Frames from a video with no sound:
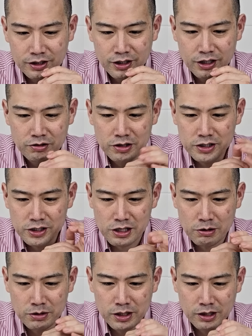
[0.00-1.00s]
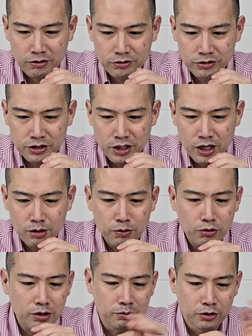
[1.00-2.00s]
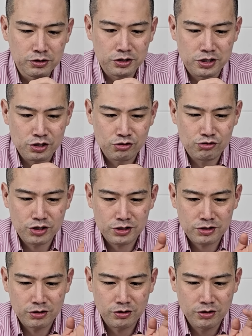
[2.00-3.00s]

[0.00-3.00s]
근데 이 회사 재미난 거는 일본에 먼저 진출했어요.